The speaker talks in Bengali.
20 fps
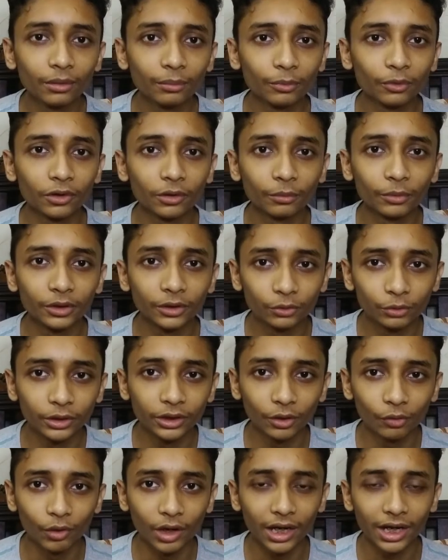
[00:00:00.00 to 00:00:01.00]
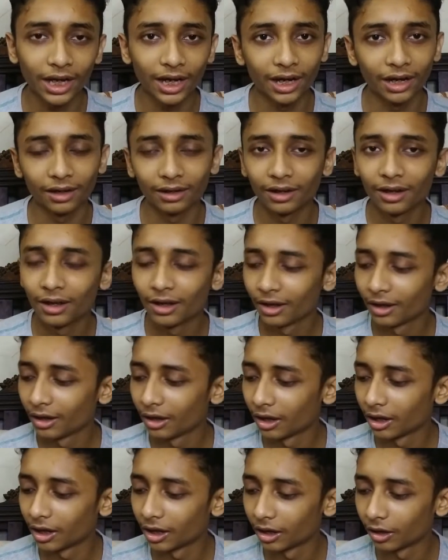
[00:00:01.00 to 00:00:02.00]
হলো মোটামুটি দুইটা ওয়ার্ড আর
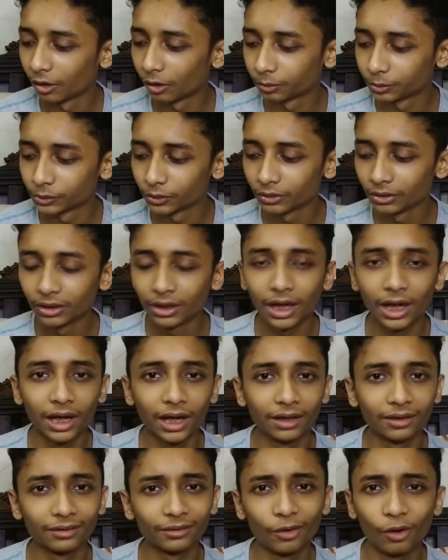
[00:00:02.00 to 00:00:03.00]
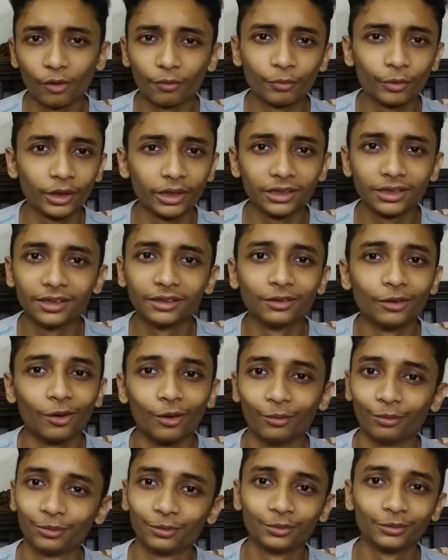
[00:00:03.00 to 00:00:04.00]
অপশন আর অফ করে দিলে তো
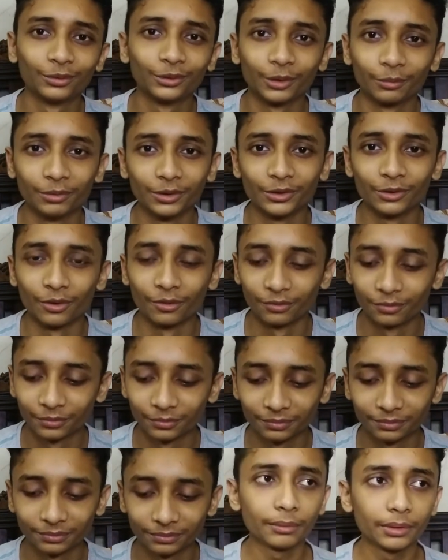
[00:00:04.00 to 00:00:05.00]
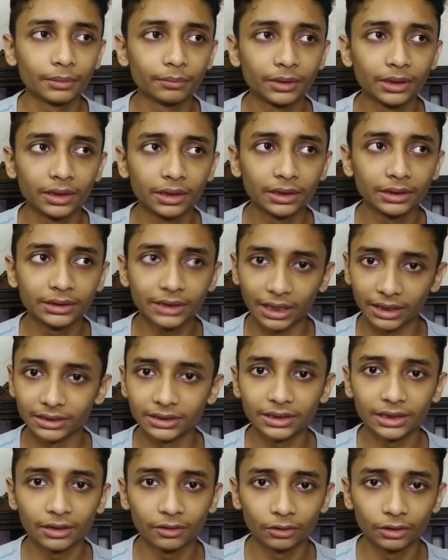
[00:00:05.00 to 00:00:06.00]
অফ সব কিছু অফ এবার আমি মেনলি
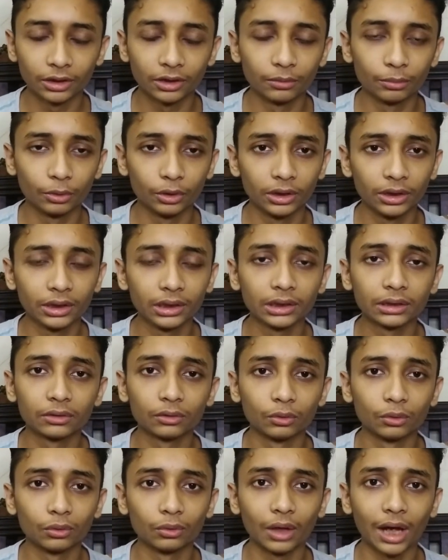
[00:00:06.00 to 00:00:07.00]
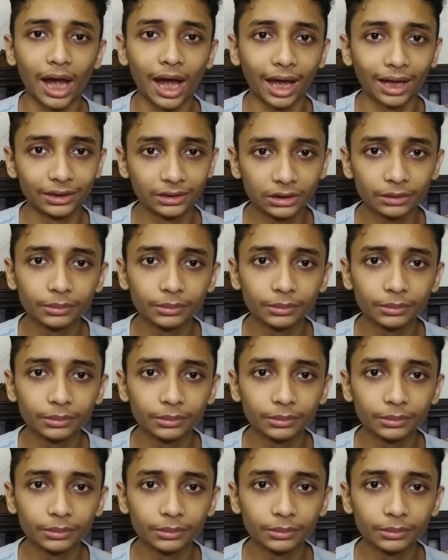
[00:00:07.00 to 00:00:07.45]
চার্জিংয়ের কথাটা বলি তো আট